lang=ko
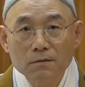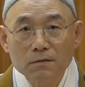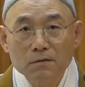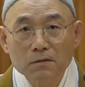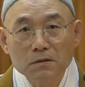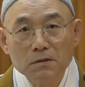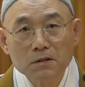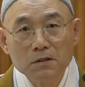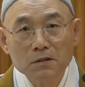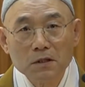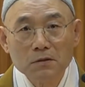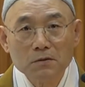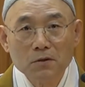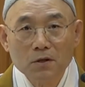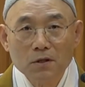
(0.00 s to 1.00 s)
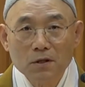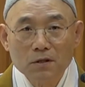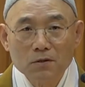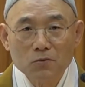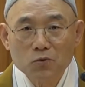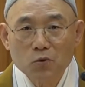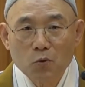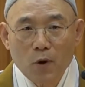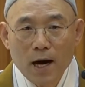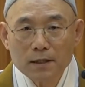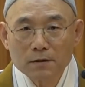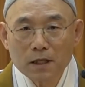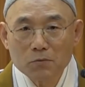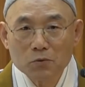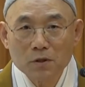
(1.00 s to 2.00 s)
그런데 이제 좀
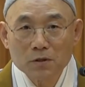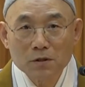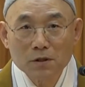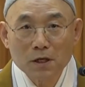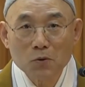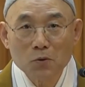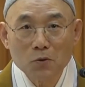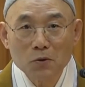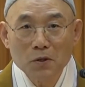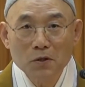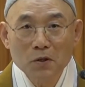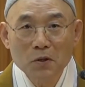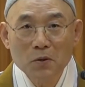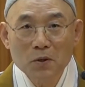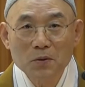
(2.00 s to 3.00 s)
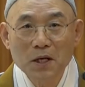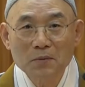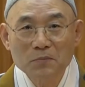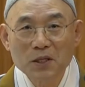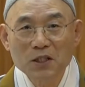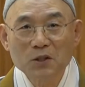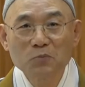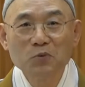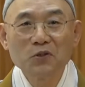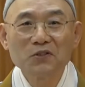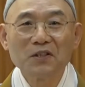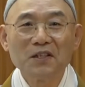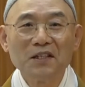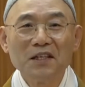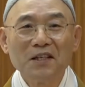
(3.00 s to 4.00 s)
확답을 얻으려고
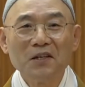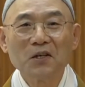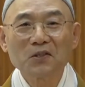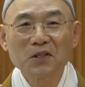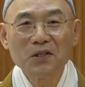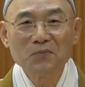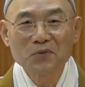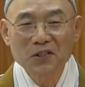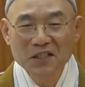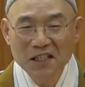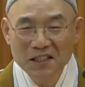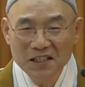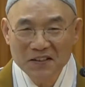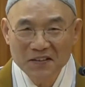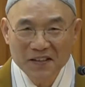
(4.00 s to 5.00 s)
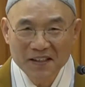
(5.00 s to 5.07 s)
미륵불도 어떤 부처님